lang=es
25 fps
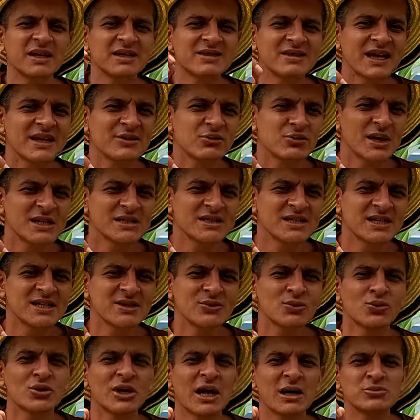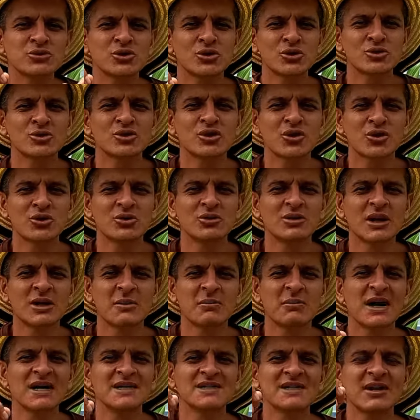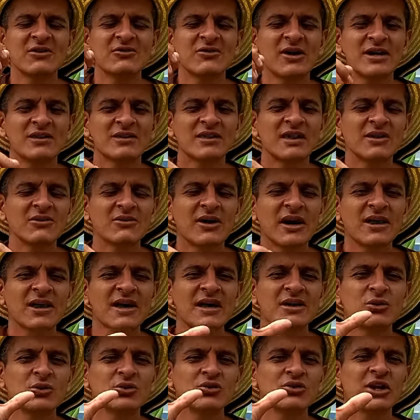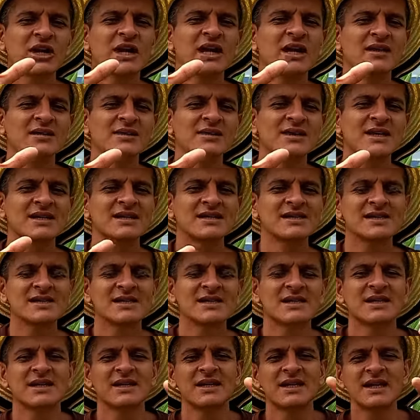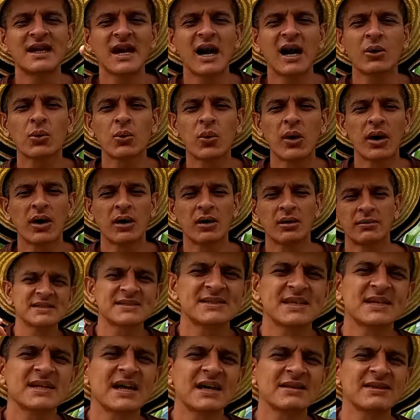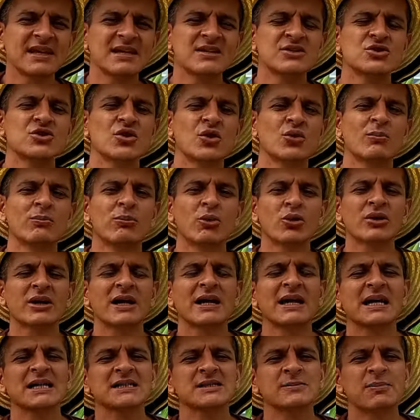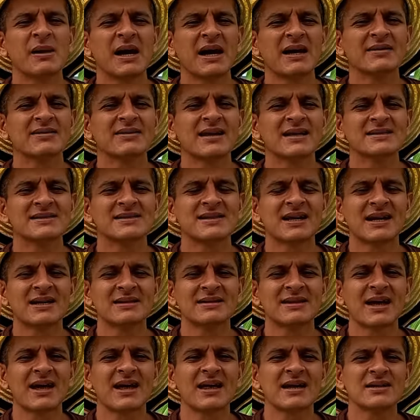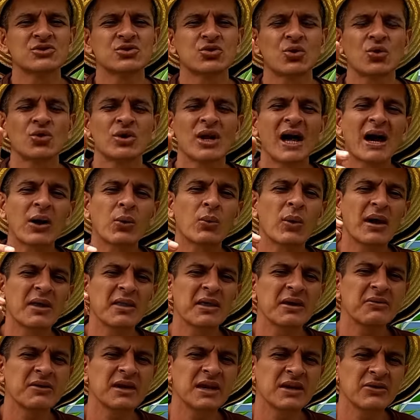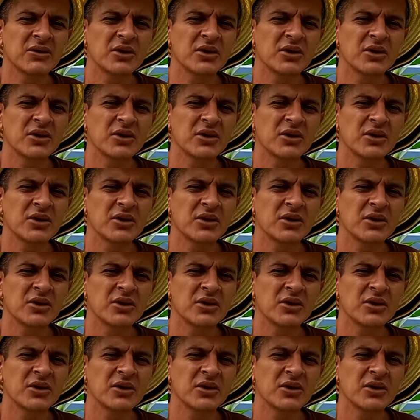permitiendo así una absorción más efectiva de nutrientes y agua. Presten atención porque las plantas tratadas con agua de